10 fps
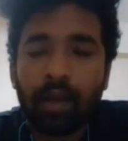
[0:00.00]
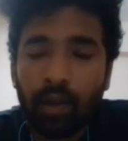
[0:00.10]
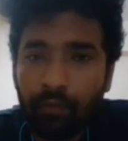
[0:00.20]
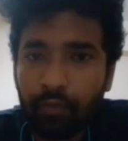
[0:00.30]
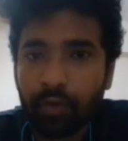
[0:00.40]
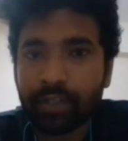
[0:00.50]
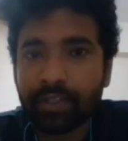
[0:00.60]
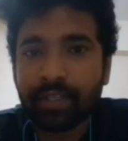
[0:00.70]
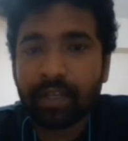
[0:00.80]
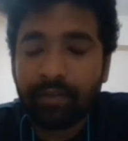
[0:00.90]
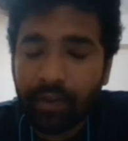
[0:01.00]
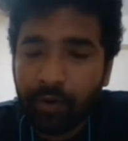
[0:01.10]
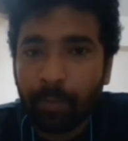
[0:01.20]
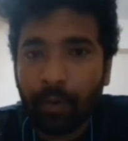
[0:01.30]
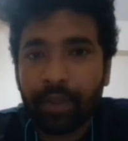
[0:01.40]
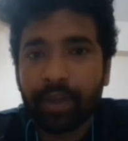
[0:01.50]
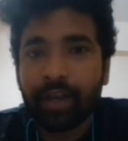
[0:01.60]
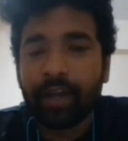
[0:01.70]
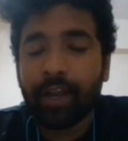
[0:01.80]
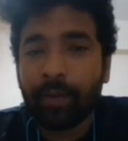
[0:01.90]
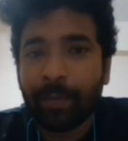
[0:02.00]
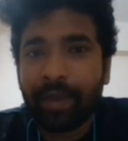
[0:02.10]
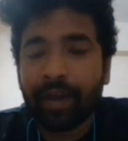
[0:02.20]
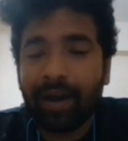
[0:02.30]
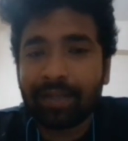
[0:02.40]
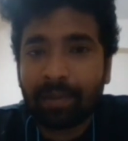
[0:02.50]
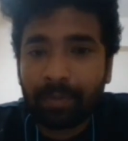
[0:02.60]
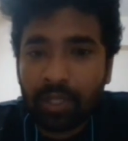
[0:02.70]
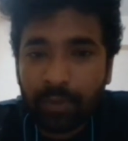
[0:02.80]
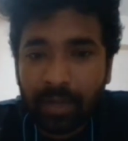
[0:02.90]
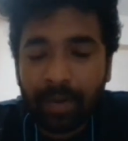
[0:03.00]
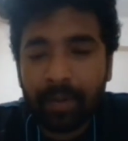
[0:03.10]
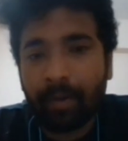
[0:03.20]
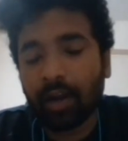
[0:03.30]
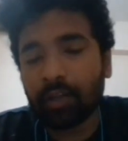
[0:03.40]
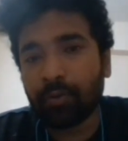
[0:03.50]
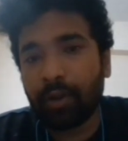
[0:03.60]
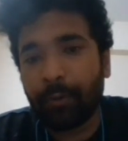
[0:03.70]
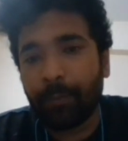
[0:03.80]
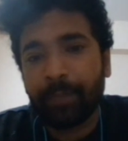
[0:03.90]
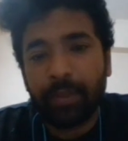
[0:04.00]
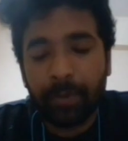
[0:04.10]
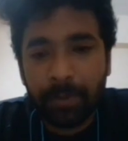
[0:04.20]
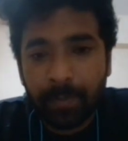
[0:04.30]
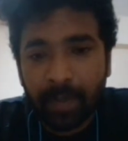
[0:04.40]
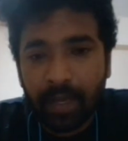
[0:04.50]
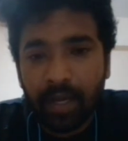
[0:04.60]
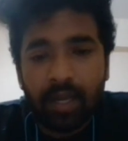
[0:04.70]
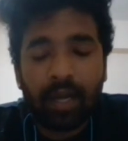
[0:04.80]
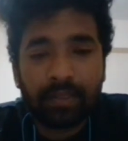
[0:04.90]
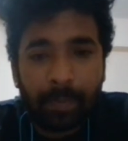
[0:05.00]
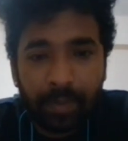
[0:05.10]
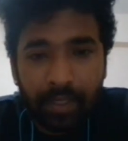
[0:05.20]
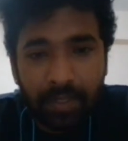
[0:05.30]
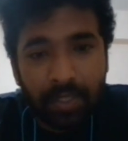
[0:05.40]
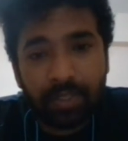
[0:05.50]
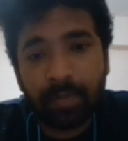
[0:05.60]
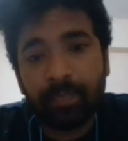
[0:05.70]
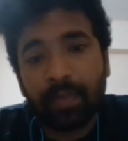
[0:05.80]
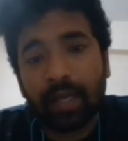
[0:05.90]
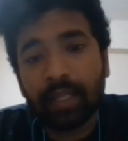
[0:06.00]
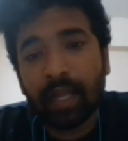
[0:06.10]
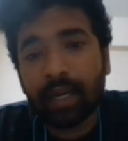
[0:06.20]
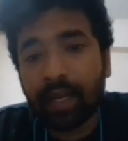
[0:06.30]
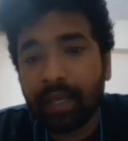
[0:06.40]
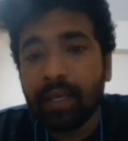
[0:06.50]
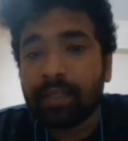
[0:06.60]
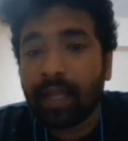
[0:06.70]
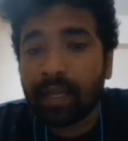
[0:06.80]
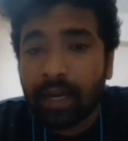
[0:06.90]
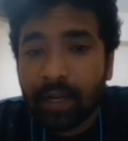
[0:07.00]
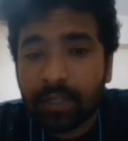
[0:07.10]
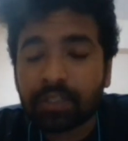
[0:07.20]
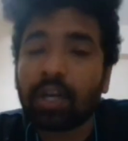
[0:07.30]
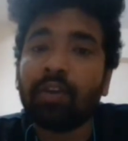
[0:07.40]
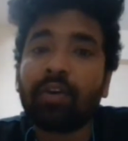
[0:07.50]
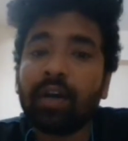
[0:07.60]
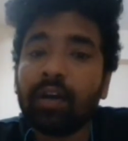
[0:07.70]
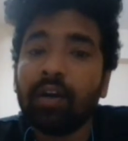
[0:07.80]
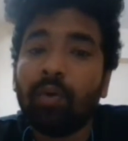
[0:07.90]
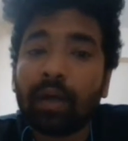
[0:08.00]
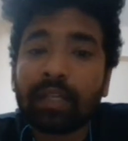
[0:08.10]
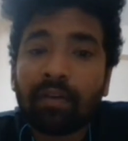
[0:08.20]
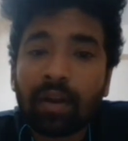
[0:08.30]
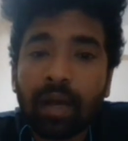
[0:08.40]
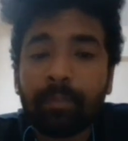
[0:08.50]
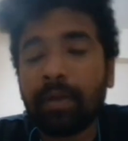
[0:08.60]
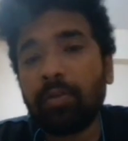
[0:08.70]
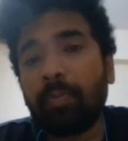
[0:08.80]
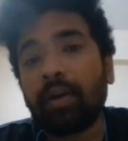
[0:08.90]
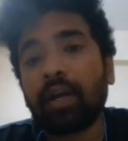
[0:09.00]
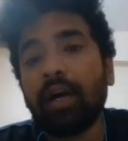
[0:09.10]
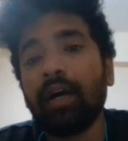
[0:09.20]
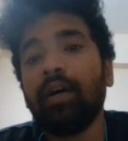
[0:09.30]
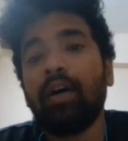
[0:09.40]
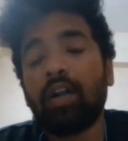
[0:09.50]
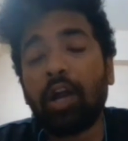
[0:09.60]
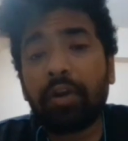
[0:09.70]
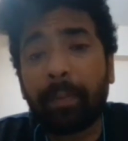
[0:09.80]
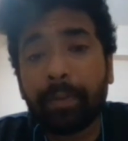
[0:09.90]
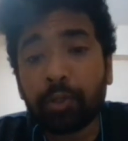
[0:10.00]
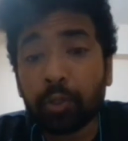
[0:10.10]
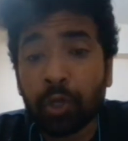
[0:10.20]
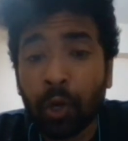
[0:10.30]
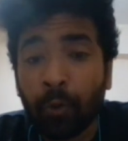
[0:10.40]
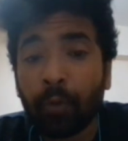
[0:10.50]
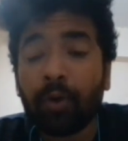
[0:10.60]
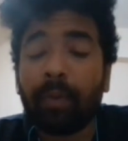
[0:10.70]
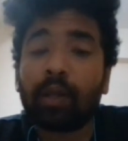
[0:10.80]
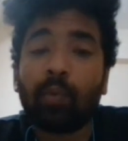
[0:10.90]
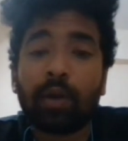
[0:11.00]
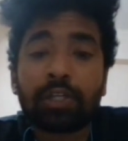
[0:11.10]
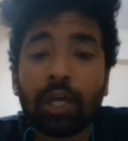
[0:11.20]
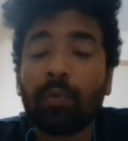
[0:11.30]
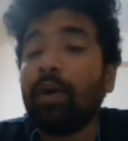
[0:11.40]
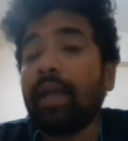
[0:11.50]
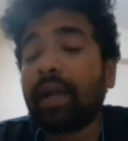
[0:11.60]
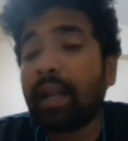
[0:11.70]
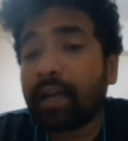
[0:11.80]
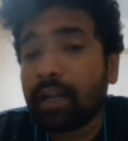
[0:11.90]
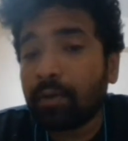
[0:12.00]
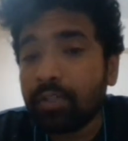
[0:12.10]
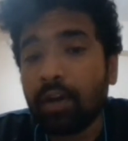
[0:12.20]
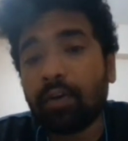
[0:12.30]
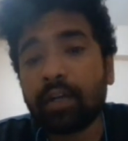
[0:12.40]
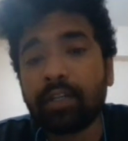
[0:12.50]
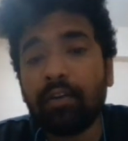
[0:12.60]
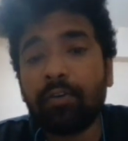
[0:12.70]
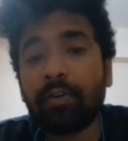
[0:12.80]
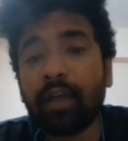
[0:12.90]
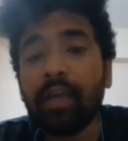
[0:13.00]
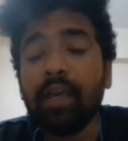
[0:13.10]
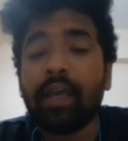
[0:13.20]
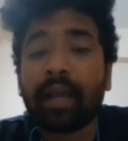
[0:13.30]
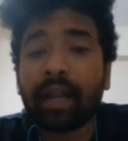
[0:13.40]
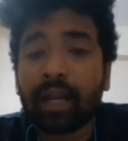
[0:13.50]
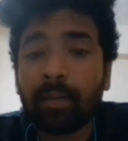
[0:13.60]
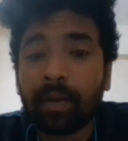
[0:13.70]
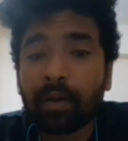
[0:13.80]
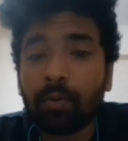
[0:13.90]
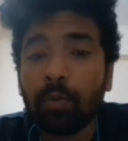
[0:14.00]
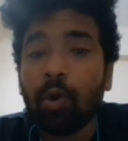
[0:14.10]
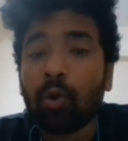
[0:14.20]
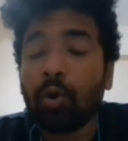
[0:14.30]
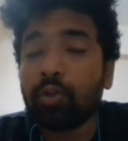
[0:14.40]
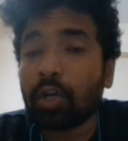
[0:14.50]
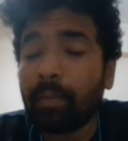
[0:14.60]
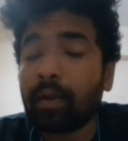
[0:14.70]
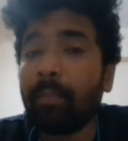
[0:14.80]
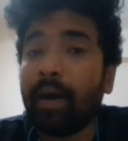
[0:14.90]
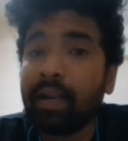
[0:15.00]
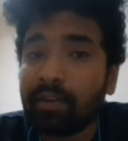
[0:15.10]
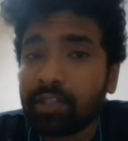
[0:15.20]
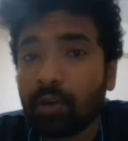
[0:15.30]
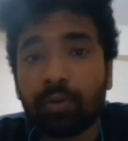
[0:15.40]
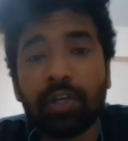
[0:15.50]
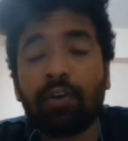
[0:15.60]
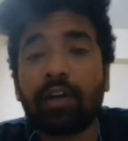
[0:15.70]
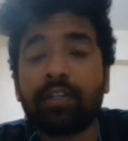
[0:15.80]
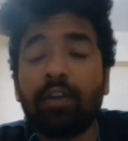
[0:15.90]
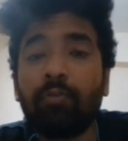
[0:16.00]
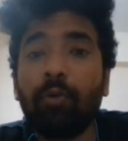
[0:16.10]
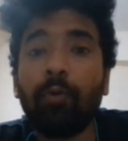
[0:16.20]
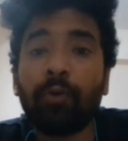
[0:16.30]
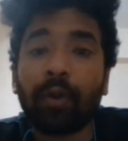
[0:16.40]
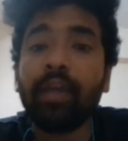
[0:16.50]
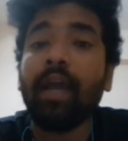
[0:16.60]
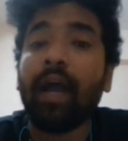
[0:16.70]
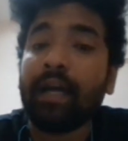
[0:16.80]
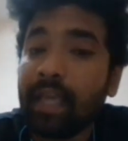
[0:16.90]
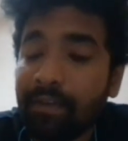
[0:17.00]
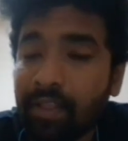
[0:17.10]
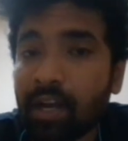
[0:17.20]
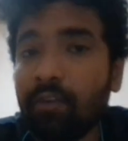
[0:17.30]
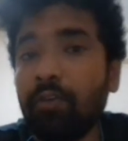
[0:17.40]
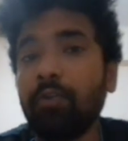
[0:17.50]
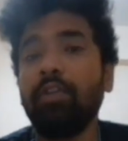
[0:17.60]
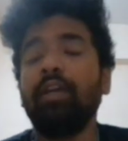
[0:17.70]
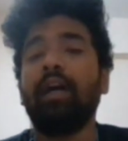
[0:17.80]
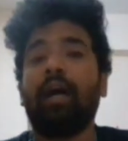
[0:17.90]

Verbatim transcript: హలో వ్యూవర్స్ వెరీ గుడ్ మార్నింగ్ నేను మీ ఆంధ్రప్రదేశ్ పెదర్మాని మాట్లాడుతున్నాను ఈరోజు మన ఆంధ్రప్రదేశ్ రాష్ట్రం అదేలాగనే తెలంగాణ రాష్ట్రాల యొక్క వాతావరణ అప్డేట్తో పాటుగా రానున్న పది రోజులలో మనకు వర్షాలు ఎక్కడెక్కడ కురిసే అవకాశాలు ఉంటున్నాయి ఎక్కడెక్కడ మనకు కొన్ని చోట్ల మనకు భారీ వర్షాలు కురిసే అవకాశాలు కూడా ఉంటున్నాయి అది ఏ విధంగా ఉంటుంది